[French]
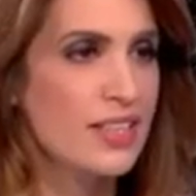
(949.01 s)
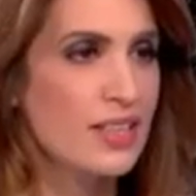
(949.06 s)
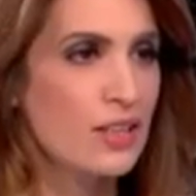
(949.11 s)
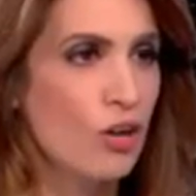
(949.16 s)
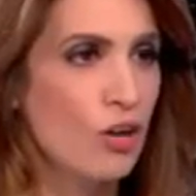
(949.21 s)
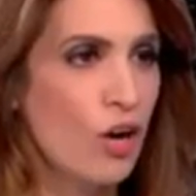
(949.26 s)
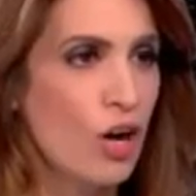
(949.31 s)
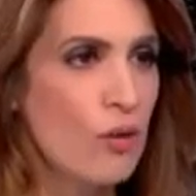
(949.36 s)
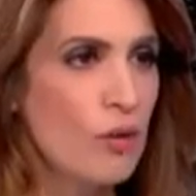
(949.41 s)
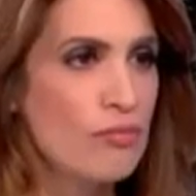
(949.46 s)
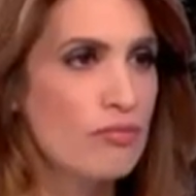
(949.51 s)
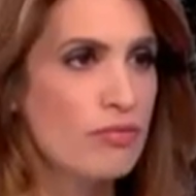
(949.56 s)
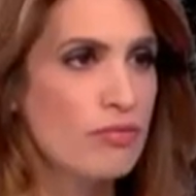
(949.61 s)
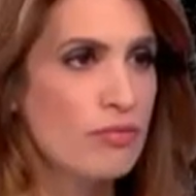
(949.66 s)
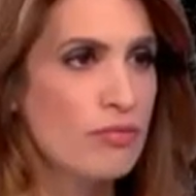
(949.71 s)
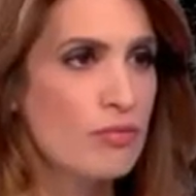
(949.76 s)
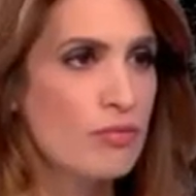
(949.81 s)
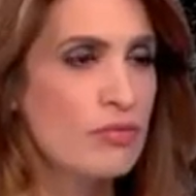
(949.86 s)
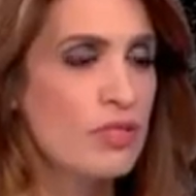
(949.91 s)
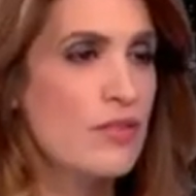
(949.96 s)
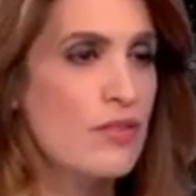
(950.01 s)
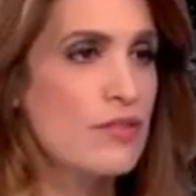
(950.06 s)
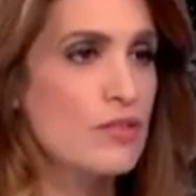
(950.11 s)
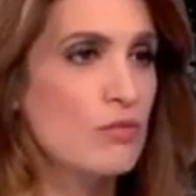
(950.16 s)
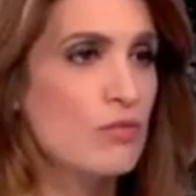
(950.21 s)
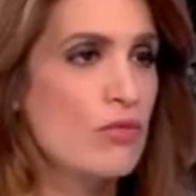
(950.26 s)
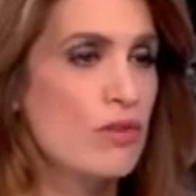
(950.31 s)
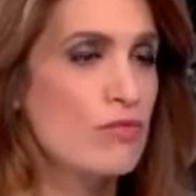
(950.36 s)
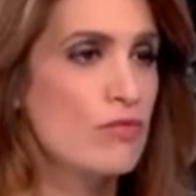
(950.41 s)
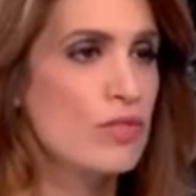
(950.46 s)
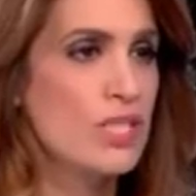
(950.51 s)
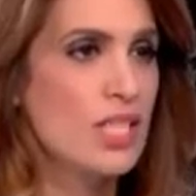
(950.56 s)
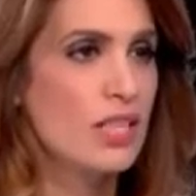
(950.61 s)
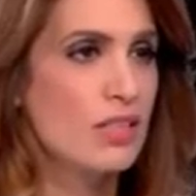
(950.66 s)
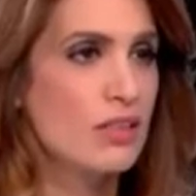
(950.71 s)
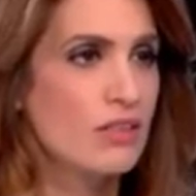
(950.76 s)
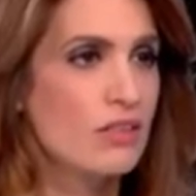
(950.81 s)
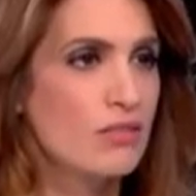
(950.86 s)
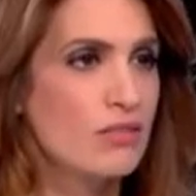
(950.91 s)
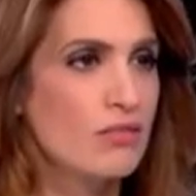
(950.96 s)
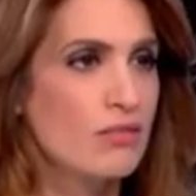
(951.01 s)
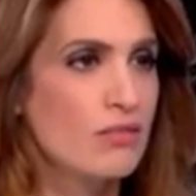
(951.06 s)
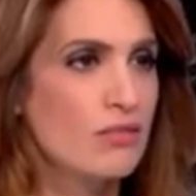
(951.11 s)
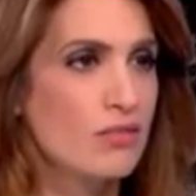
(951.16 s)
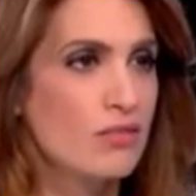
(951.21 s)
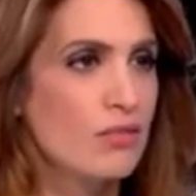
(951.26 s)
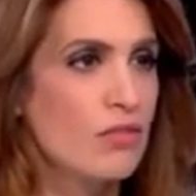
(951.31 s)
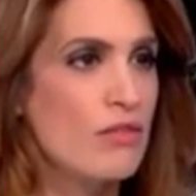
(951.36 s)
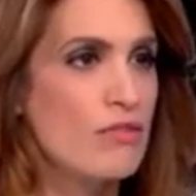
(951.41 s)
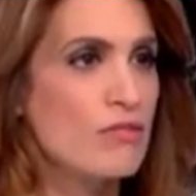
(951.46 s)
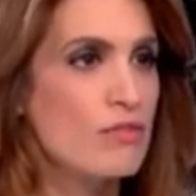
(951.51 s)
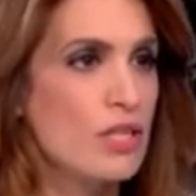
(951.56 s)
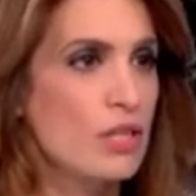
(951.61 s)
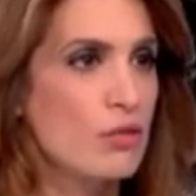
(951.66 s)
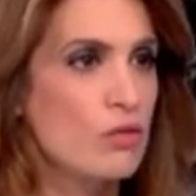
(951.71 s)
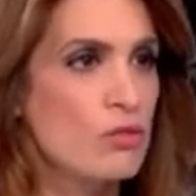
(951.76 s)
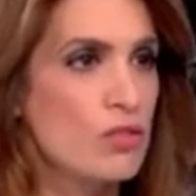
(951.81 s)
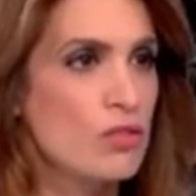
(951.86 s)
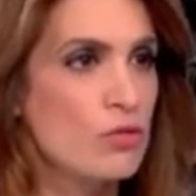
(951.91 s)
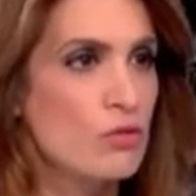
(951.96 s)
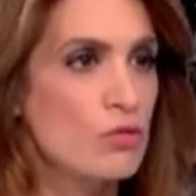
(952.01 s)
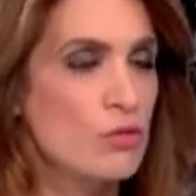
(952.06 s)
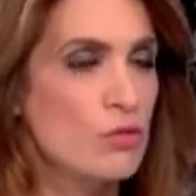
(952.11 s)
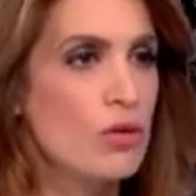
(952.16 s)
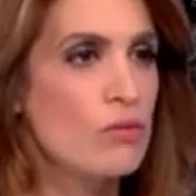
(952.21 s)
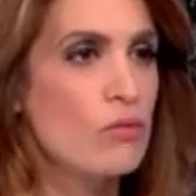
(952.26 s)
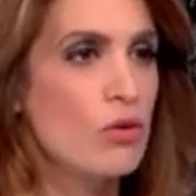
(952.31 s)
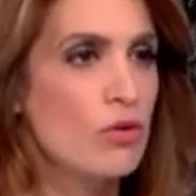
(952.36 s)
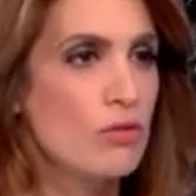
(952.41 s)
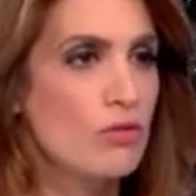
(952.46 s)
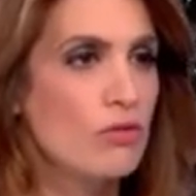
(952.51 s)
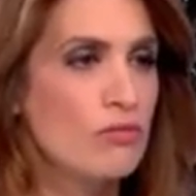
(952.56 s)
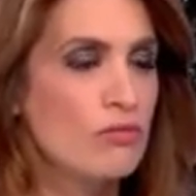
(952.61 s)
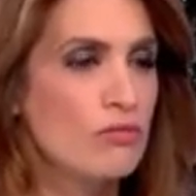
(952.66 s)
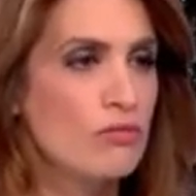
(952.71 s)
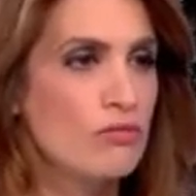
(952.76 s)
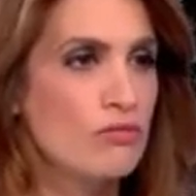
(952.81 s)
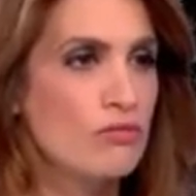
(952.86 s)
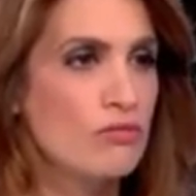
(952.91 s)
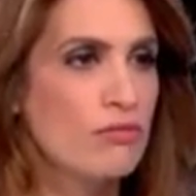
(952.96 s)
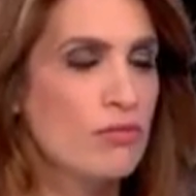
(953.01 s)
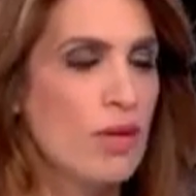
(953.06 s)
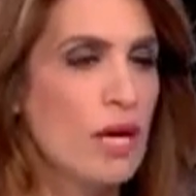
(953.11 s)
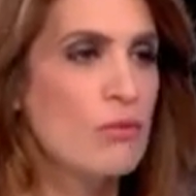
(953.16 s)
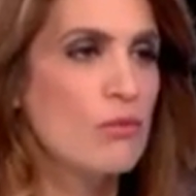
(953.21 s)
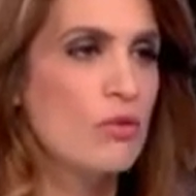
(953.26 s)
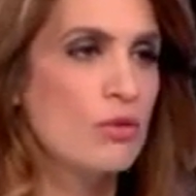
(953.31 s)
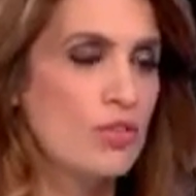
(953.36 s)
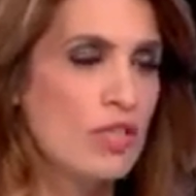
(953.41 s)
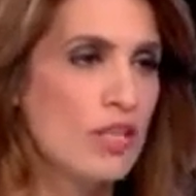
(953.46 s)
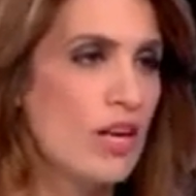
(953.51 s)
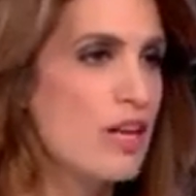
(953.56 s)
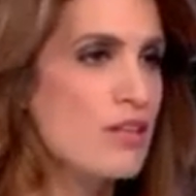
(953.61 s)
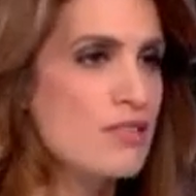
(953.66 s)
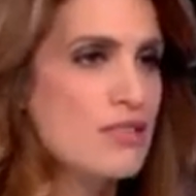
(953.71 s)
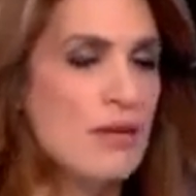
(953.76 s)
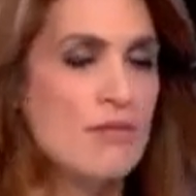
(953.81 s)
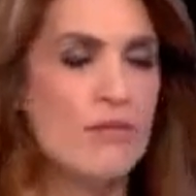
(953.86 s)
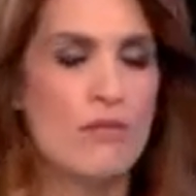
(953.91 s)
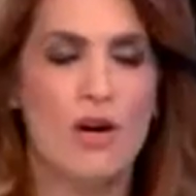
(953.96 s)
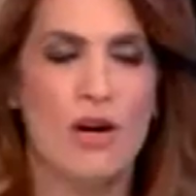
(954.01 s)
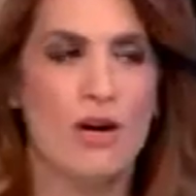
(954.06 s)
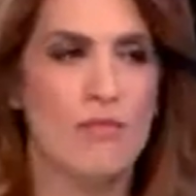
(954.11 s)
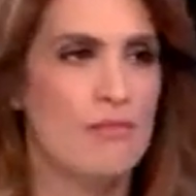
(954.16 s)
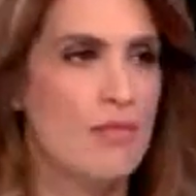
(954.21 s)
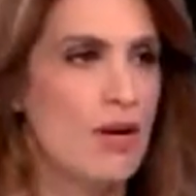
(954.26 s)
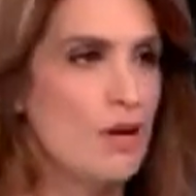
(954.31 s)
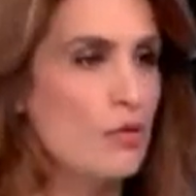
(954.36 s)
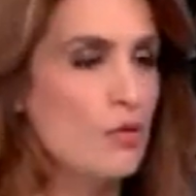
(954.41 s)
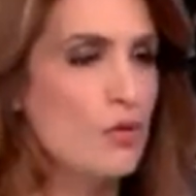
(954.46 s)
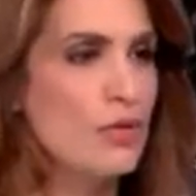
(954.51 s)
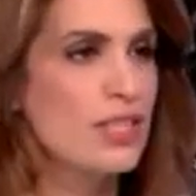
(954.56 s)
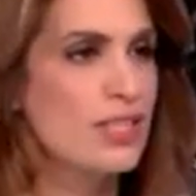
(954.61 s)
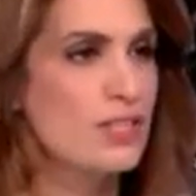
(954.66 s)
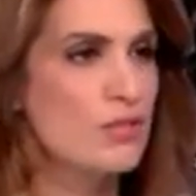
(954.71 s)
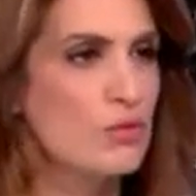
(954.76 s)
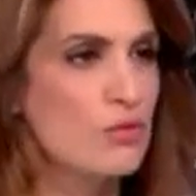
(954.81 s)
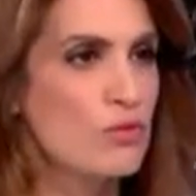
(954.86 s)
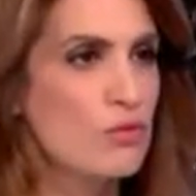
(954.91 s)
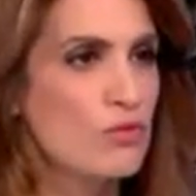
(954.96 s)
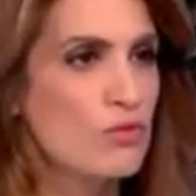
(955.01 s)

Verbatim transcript: l'Europe, vous savez ce qu'on va vous dire. On va vous accuser de tous les maux. M-A-U-X, de tout.